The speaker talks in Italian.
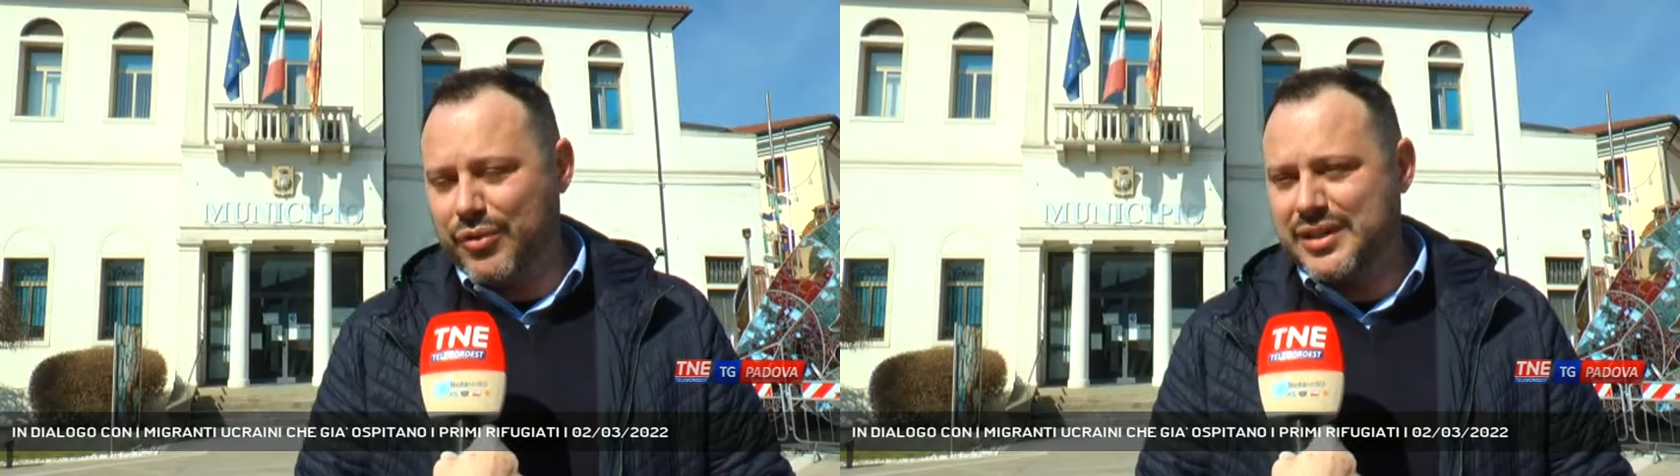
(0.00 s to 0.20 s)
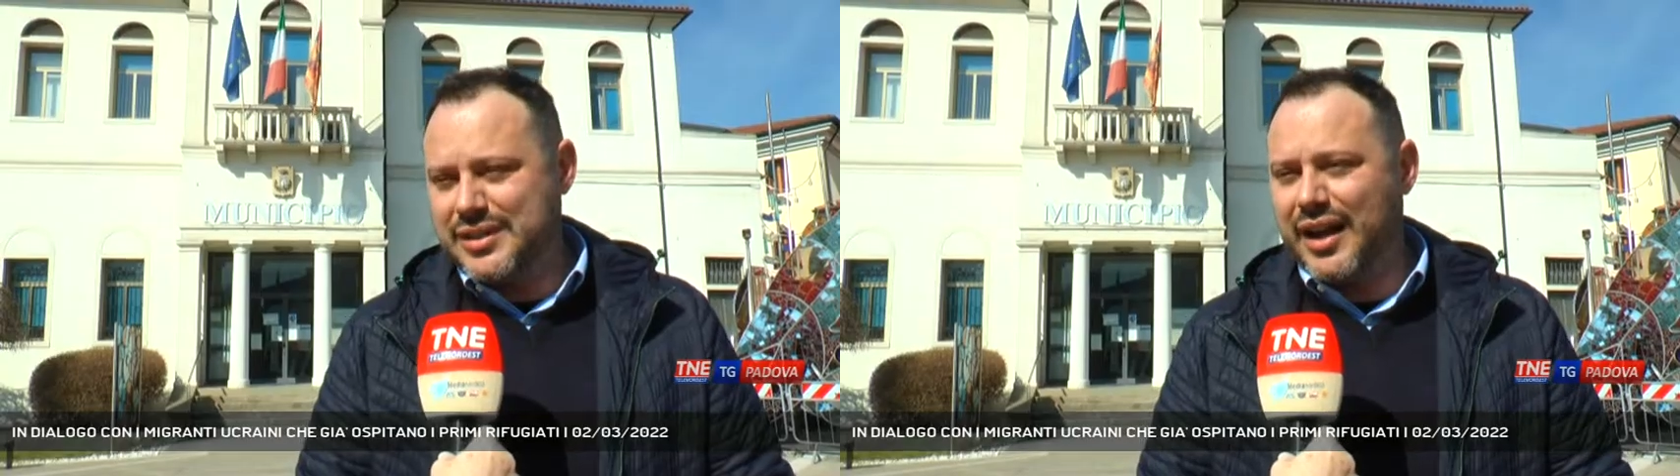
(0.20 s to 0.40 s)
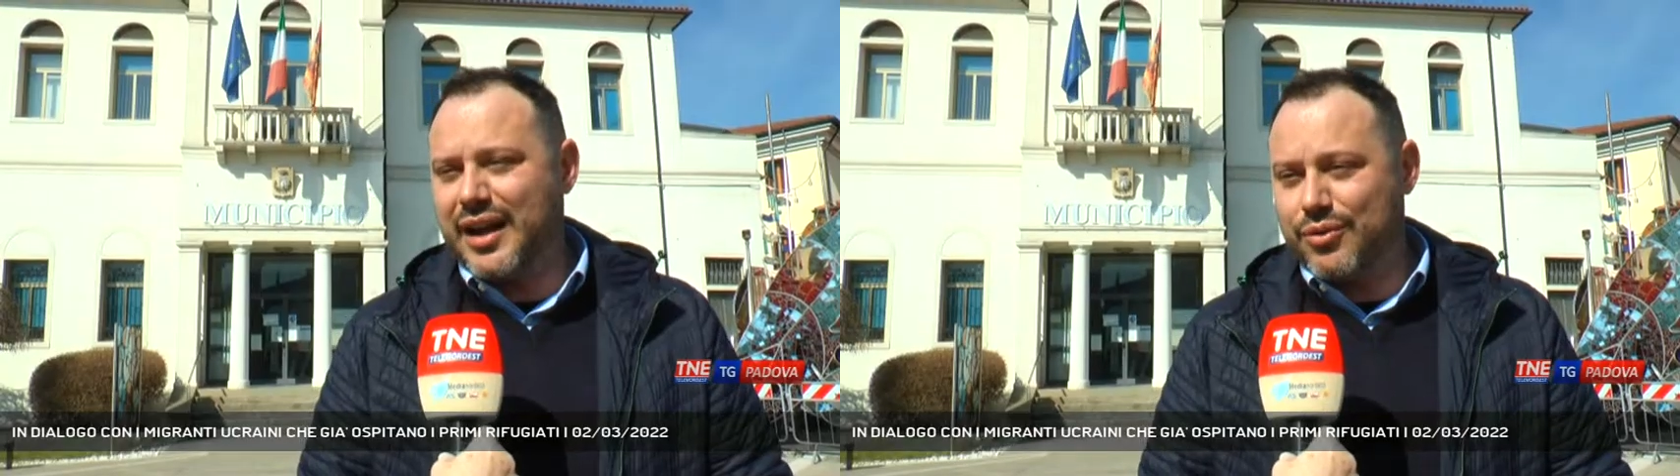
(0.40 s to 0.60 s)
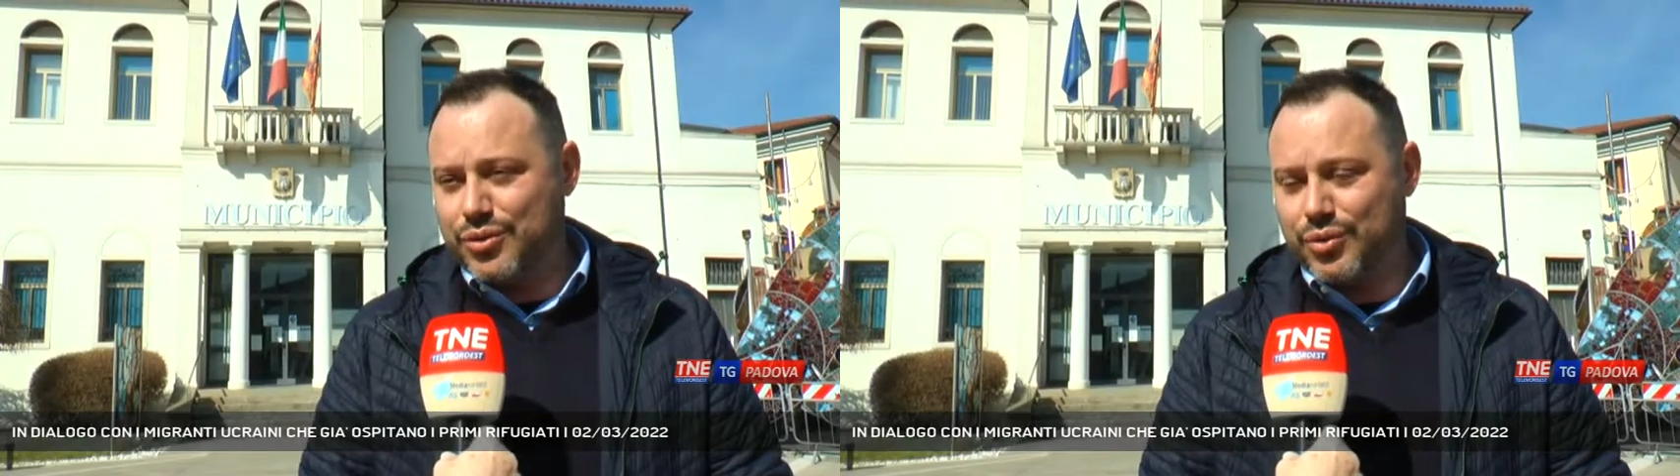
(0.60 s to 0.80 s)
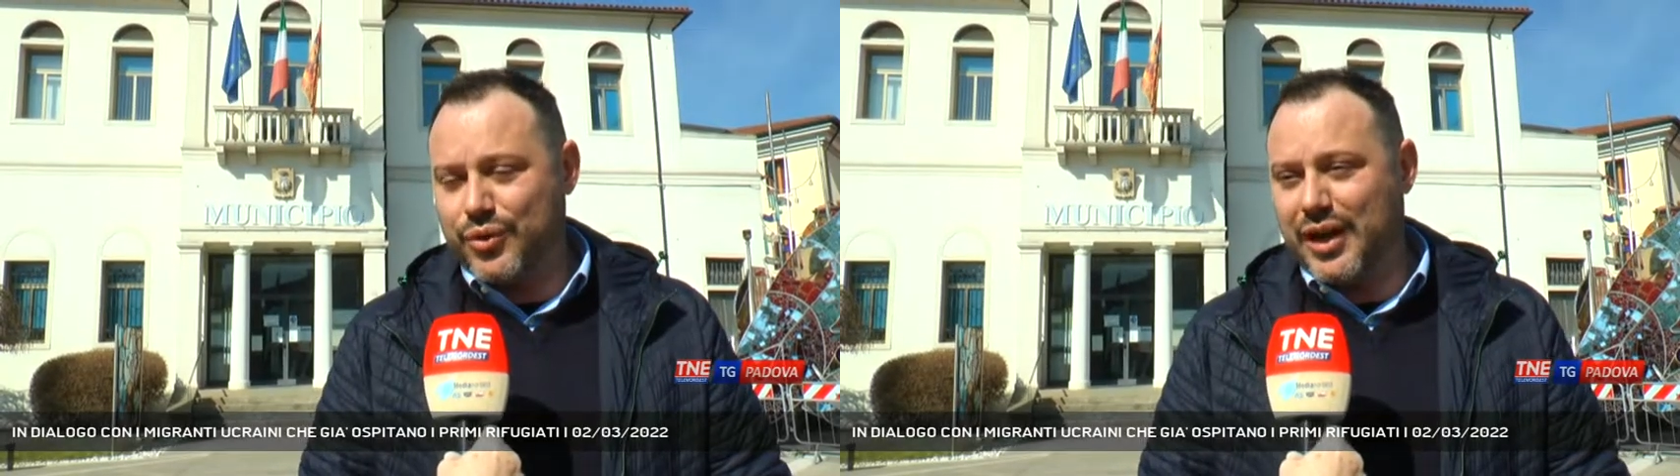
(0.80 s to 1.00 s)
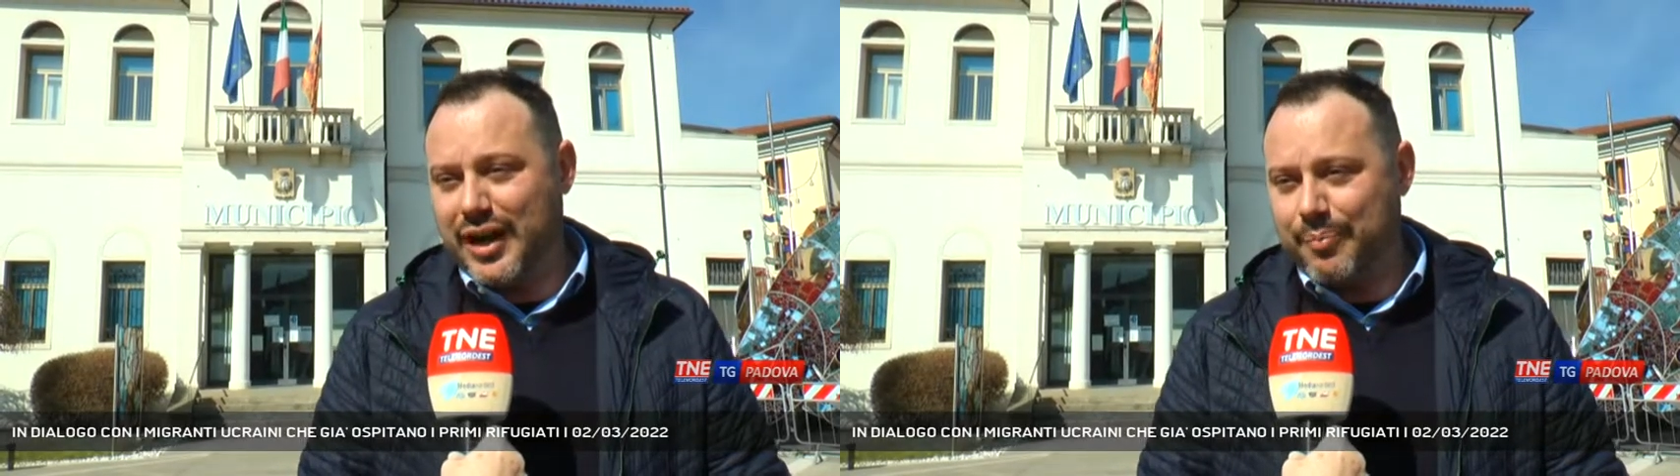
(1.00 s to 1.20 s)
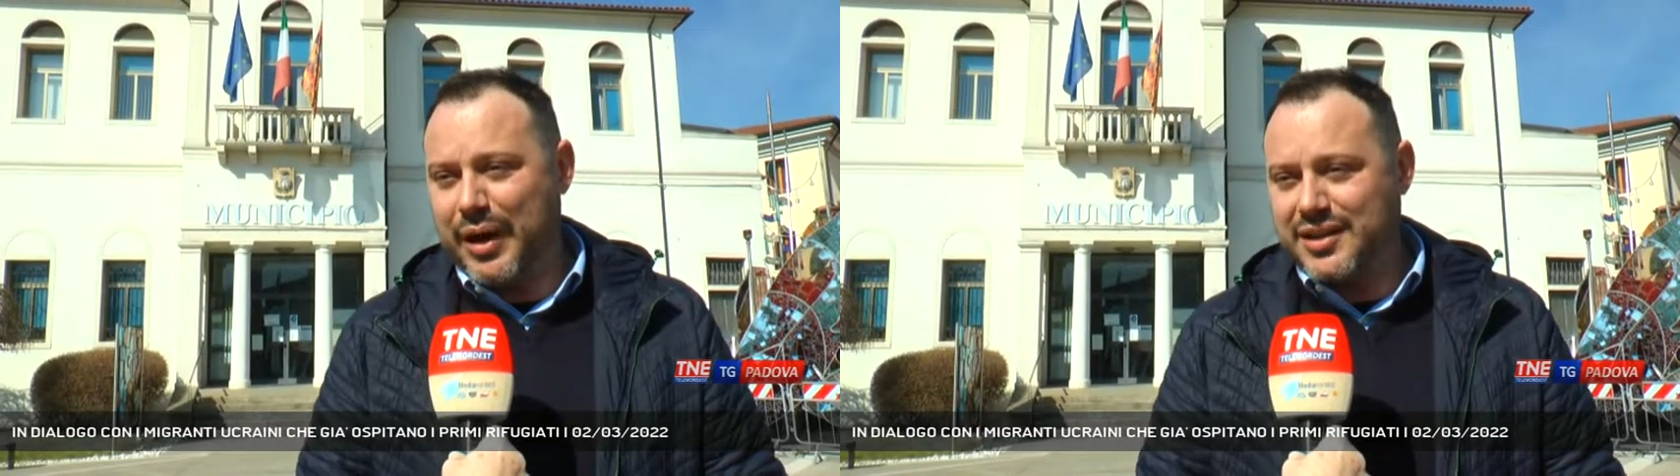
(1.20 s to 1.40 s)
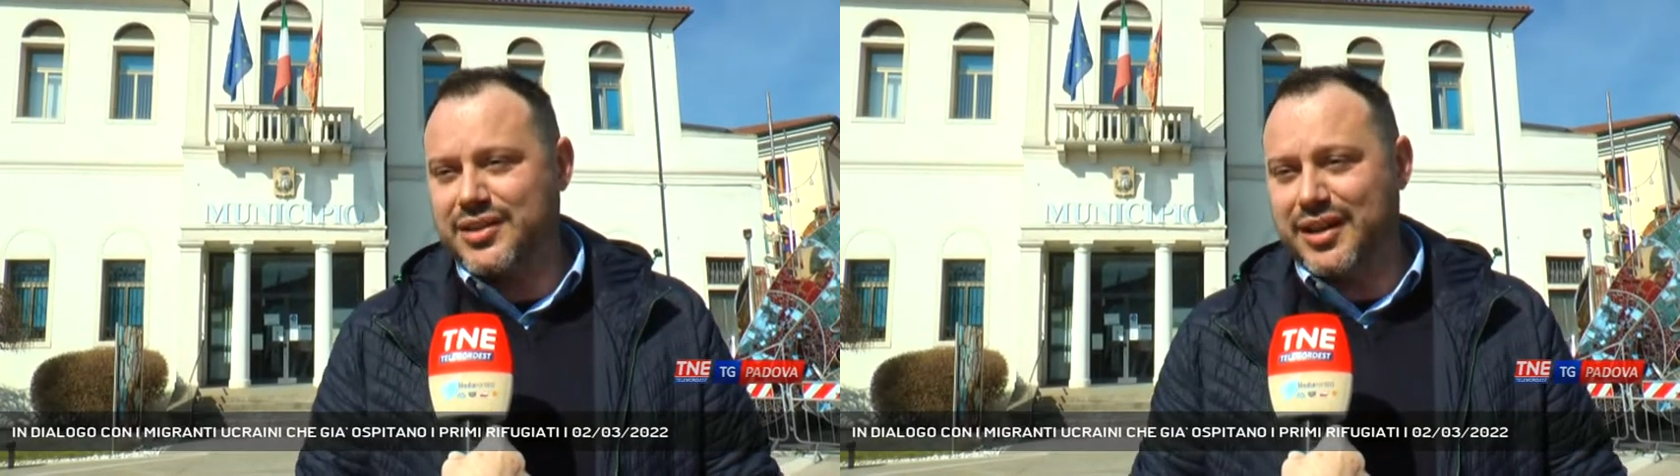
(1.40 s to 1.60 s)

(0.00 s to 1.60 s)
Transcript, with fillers: iniziare a costruire la pace